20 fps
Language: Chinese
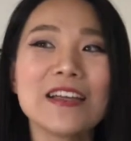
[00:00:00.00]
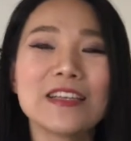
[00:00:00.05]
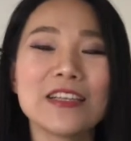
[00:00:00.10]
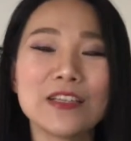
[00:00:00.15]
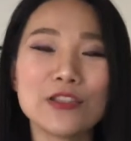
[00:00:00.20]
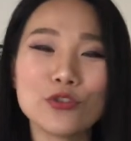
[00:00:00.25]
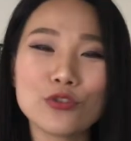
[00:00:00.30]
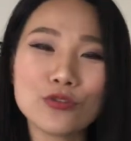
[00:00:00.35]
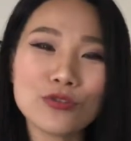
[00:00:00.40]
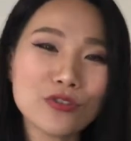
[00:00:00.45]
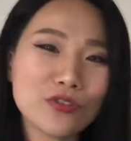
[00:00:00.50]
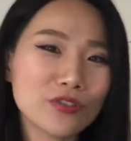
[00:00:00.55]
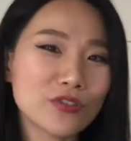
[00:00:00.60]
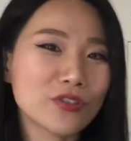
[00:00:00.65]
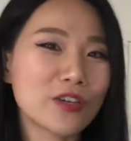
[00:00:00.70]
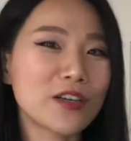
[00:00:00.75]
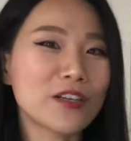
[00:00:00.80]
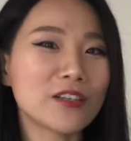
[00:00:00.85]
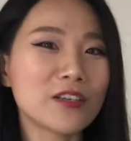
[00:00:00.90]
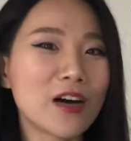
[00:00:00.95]
也确
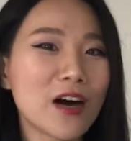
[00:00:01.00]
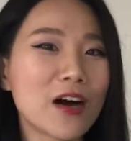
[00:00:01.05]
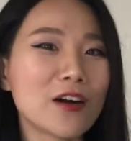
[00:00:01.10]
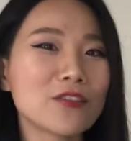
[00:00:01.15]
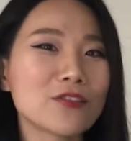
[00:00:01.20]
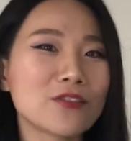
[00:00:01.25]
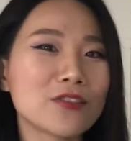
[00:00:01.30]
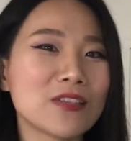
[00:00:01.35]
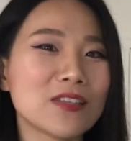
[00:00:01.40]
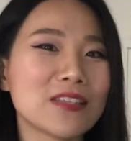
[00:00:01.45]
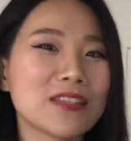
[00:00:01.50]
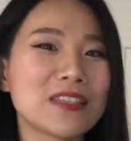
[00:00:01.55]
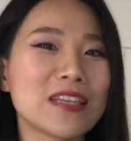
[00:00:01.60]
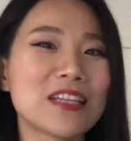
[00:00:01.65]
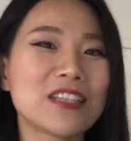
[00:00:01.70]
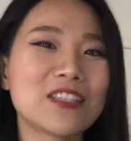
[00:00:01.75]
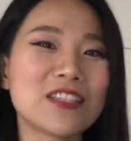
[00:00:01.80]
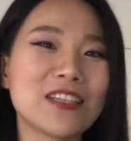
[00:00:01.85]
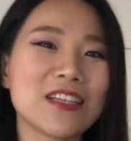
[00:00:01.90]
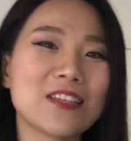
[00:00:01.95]
实很好，所以
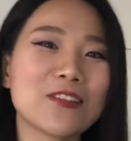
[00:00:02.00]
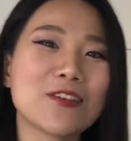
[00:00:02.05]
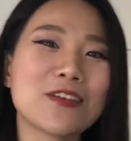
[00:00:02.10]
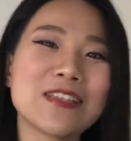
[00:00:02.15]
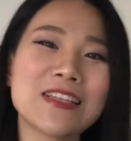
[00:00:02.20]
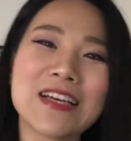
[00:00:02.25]
在这里推